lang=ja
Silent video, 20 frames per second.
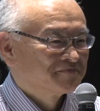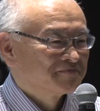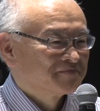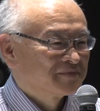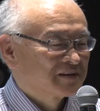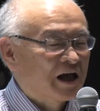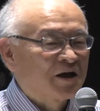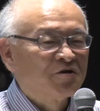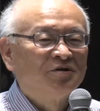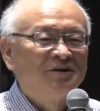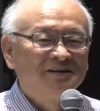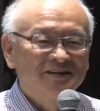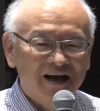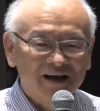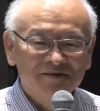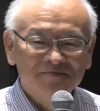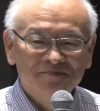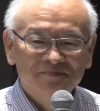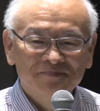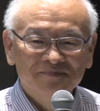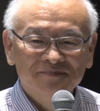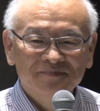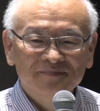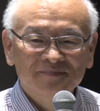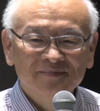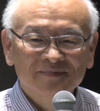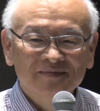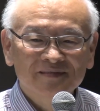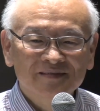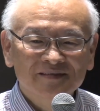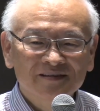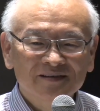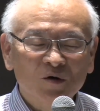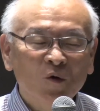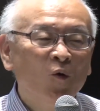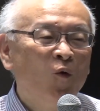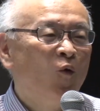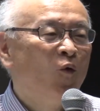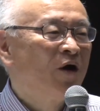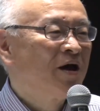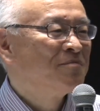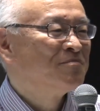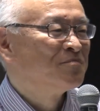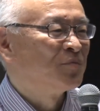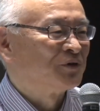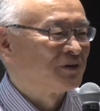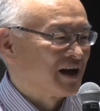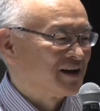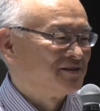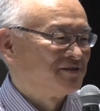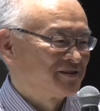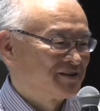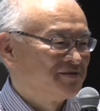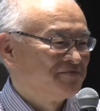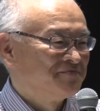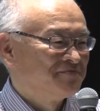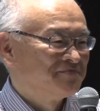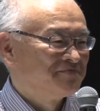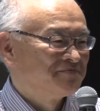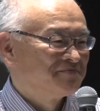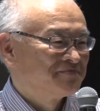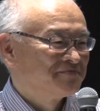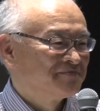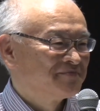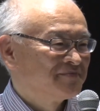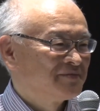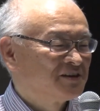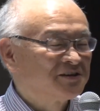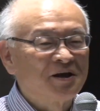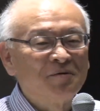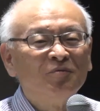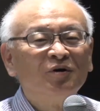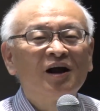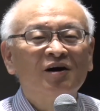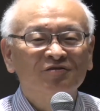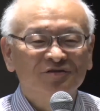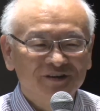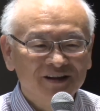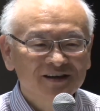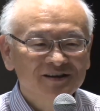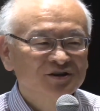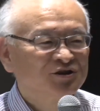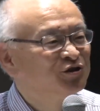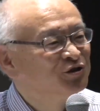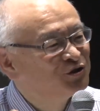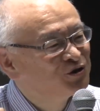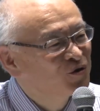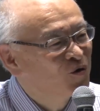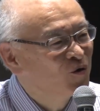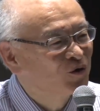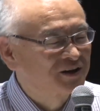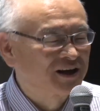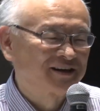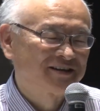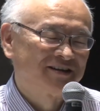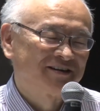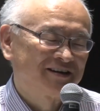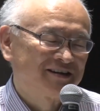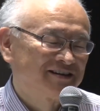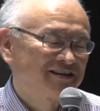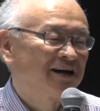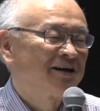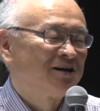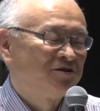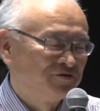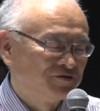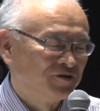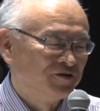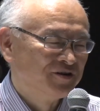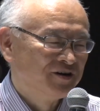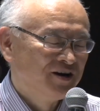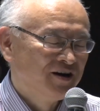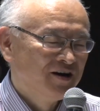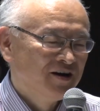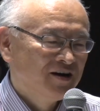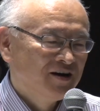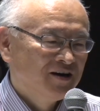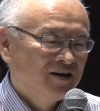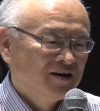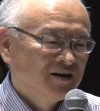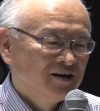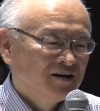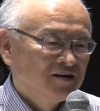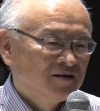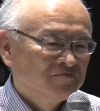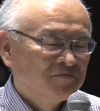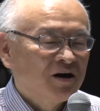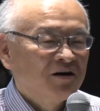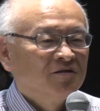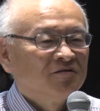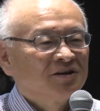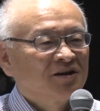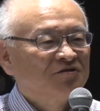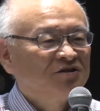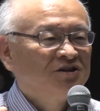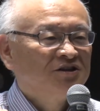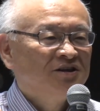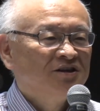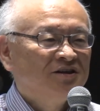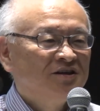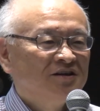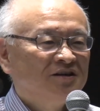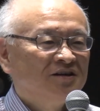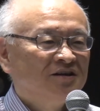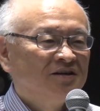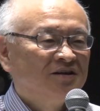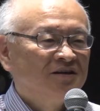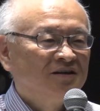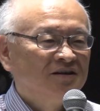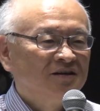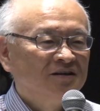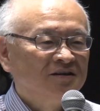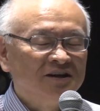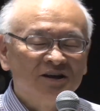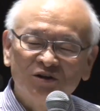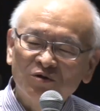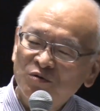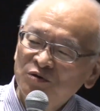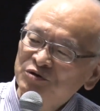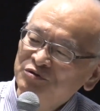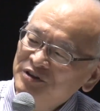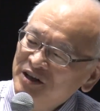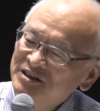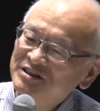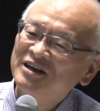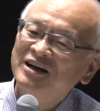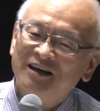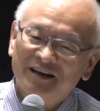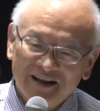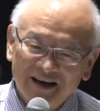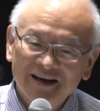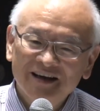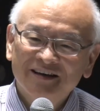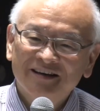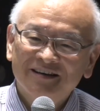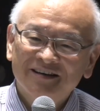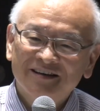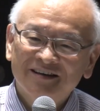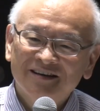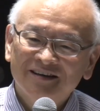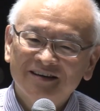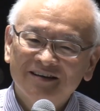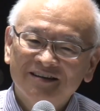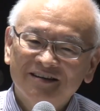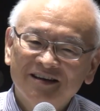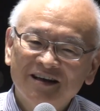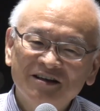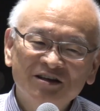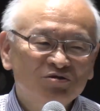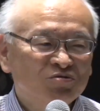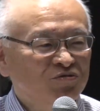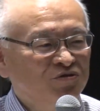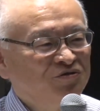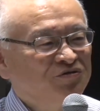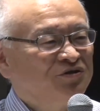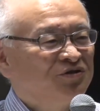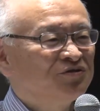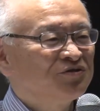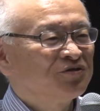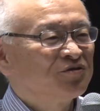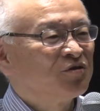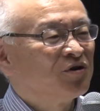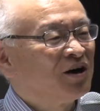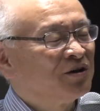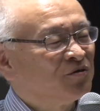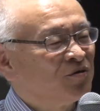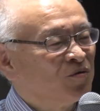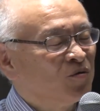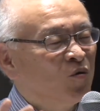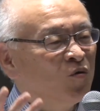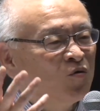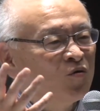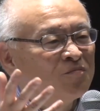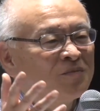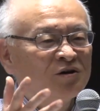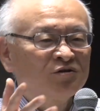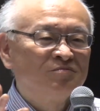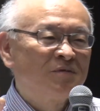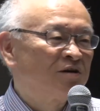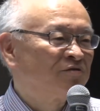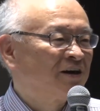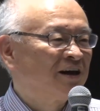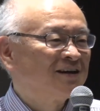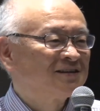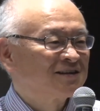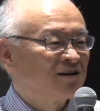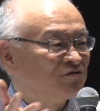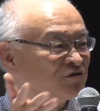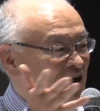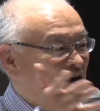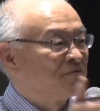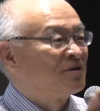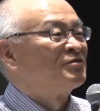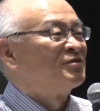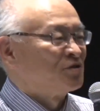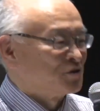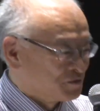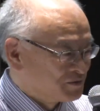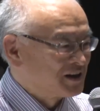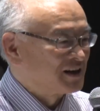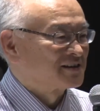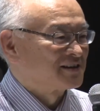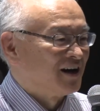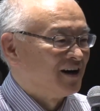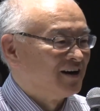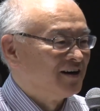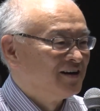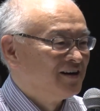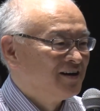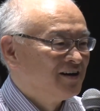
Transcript: 頼りたい応援も大好きしてもらうのねする方だけじゃなくてされるのまあ私二刀流ですからね二刀流っていうとあの大丸丸平さんを浮かべるでしょ皆さん